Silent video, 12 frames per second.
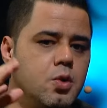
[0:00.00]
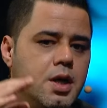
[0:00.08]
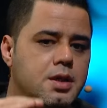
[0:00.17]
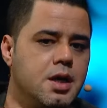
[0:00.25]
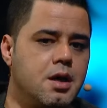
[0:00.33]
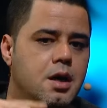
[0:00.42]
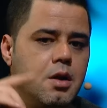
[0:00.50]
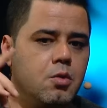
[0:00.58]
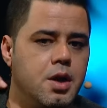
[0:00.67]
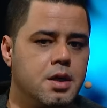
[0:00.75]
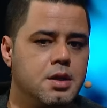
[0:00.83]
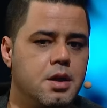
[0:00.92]
وهذا قال
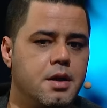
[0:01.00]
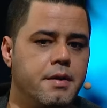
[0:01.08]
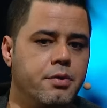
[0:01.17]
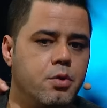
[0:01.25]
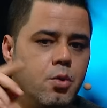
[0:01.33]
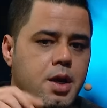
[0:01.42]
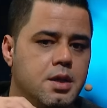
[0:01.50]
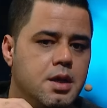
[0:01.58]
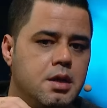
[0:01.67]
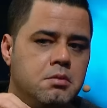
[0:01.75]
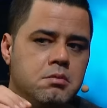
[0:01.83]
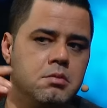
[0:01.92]
وهذا رد
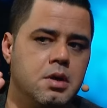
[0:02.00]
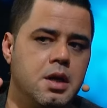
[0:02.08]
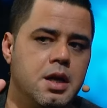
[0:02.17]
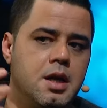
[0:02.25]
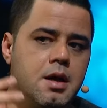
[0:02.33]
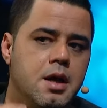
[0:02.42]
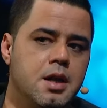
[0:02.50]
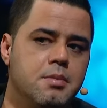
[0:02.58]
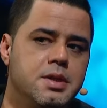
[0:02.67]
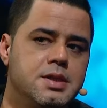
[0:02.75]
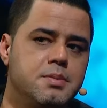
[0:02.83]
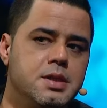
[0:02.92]
وهذا أنا أنا
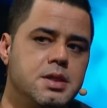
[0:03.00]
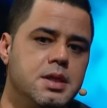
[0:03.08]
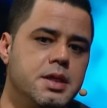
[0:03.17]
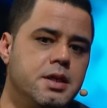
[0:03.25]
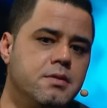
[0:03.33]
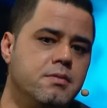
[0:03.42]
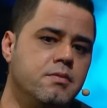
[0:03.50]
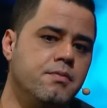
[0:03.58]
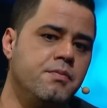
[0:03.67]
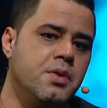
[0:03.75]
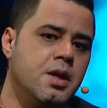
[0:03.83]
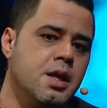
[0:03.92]
بالنسبة لي
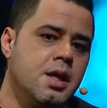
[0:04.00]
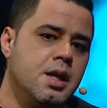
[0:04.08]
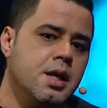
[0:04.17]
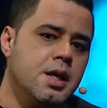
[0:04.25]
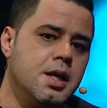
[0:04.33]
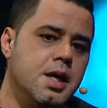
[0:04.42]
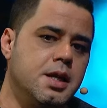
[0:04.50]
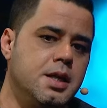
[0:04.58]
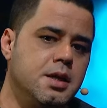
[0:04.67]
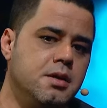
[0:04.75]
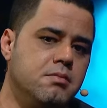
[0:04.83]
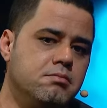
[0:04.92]

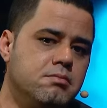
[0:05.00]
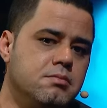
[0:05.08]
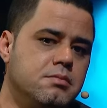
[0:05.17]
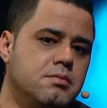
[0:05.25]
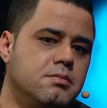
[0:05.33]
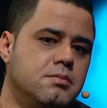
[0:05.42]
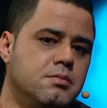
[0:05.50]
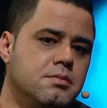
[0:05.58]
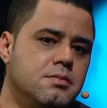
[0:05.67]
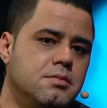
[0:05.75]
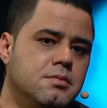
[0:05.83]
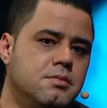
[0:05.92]
يعني
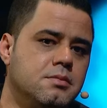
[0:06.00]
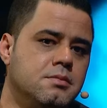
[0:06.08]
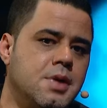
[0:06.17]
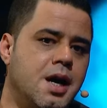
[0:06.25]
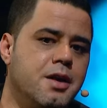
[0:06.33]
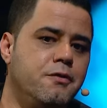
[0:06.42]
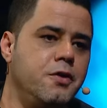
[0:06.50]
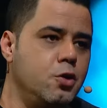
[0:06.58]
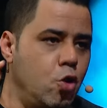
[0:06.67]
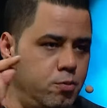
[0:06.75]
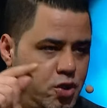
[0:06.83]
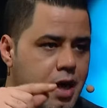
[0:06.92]
ما
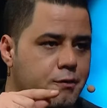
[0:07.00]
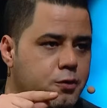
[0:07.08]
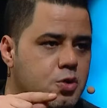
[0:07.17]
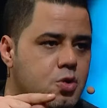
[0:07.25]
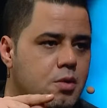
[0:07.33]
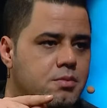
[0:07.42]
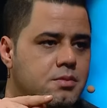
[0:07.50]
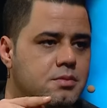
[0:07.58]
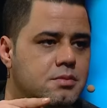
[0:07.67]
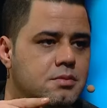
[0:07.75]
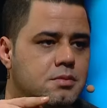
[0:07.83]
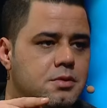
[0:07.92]
غيفيدهمش أنفسهم
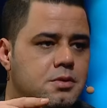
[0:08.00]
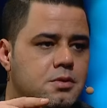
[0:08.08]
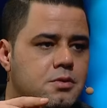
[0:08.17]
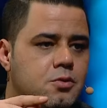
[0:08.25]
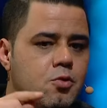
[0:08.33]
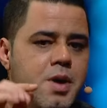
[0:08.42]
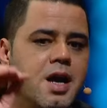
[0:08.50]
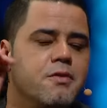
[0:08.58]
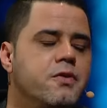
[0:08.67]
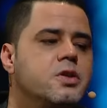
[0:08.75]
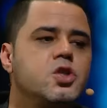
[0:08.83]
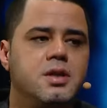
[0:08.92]
وما
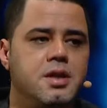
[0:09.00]
غيفيدش